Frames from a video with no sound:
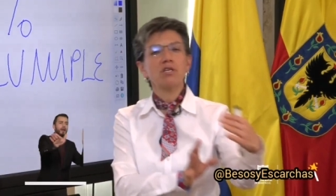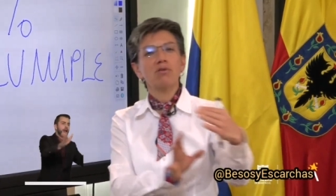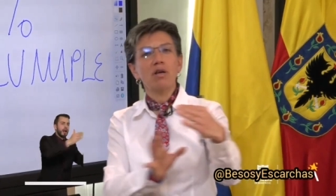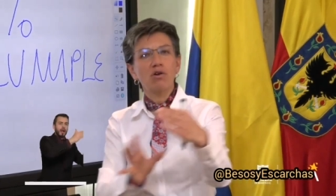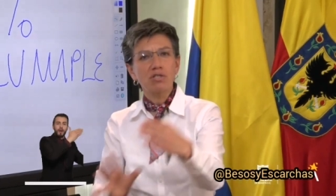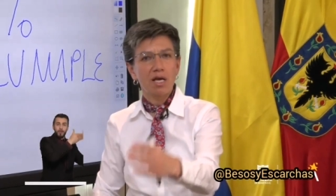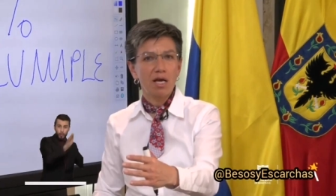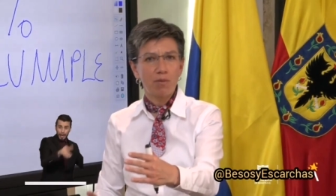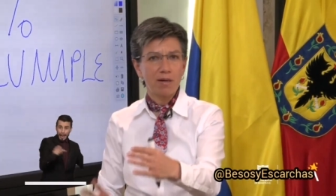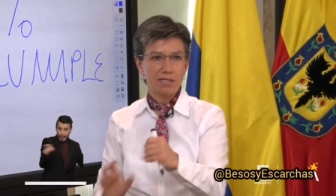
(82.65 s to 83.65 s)
sino el
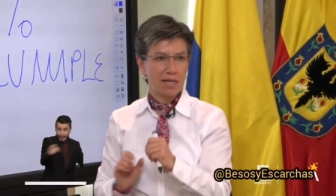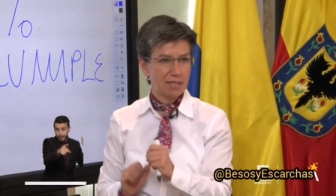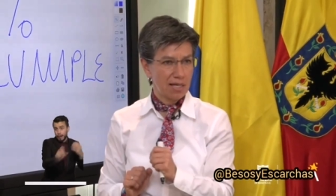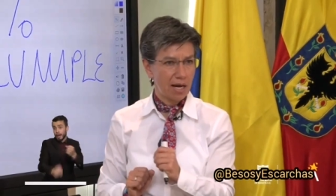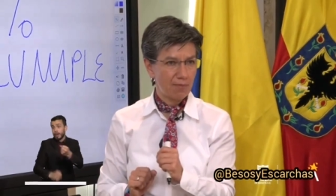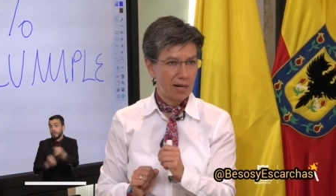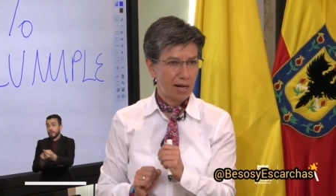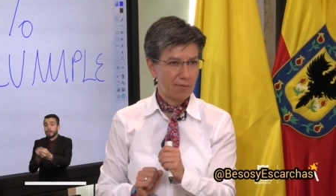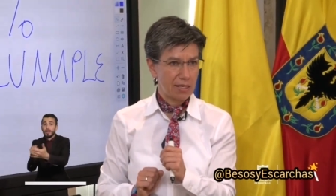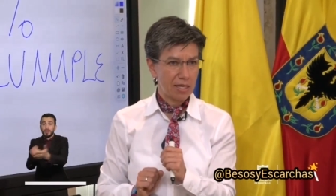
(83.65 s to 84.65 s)
consejero presidencial para
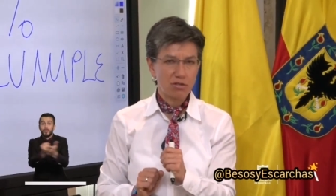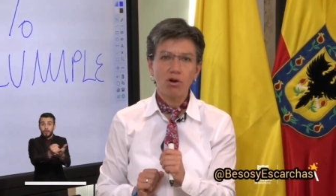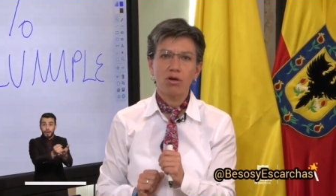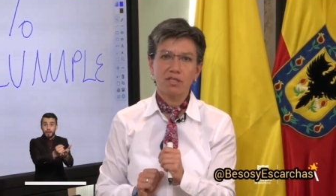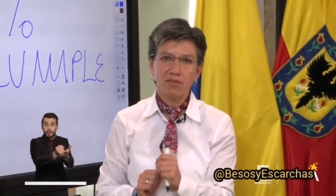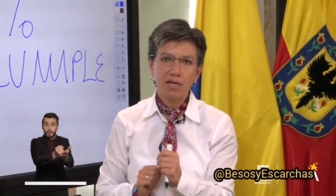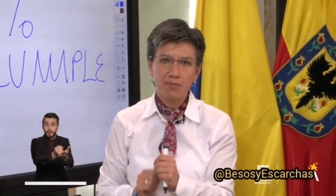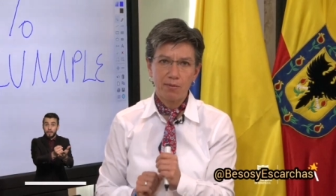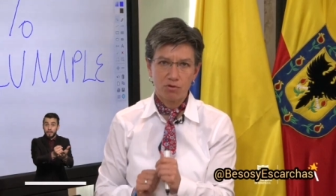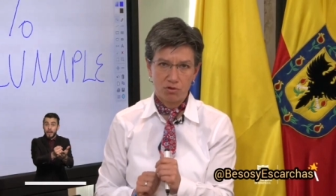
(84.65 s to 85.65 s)
la migración, que es
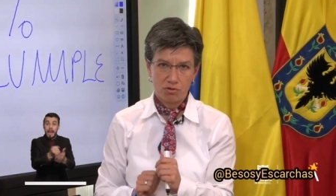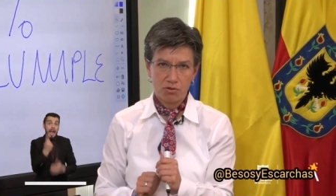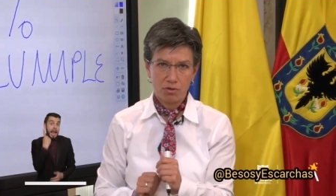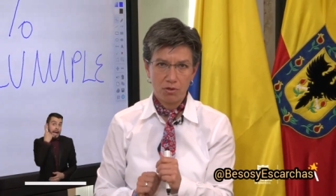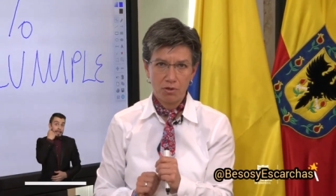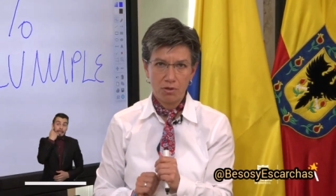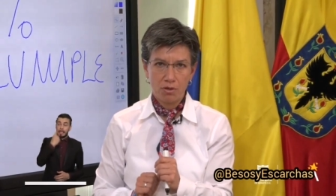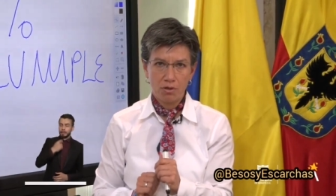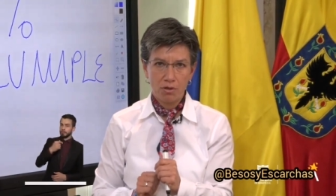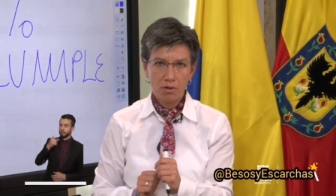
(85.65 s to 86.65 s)
Felipe Muñoz
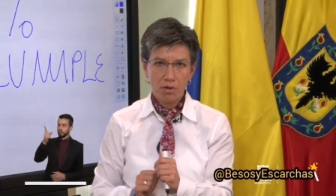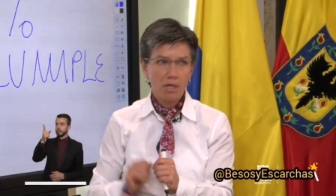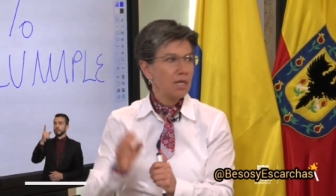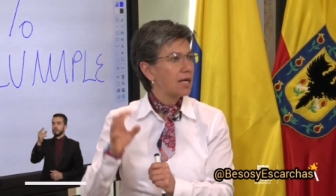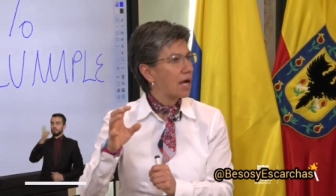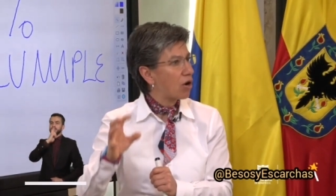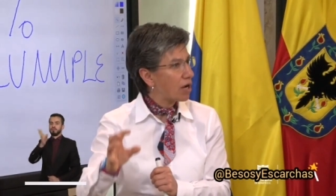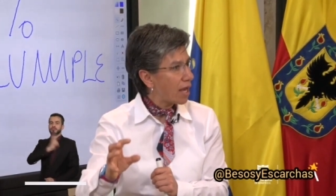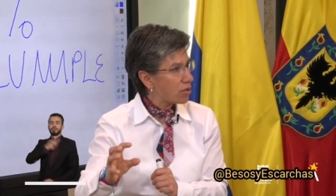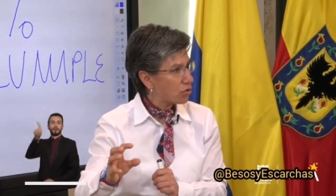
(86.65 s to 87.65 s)
y que
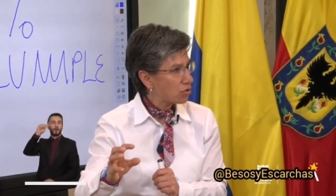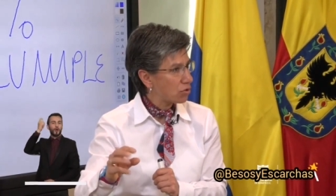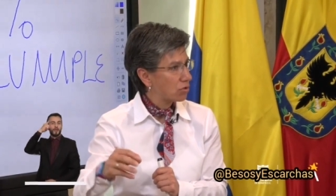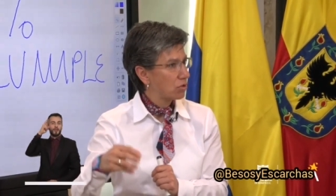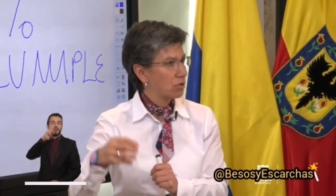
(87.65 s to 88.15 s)
con ellos,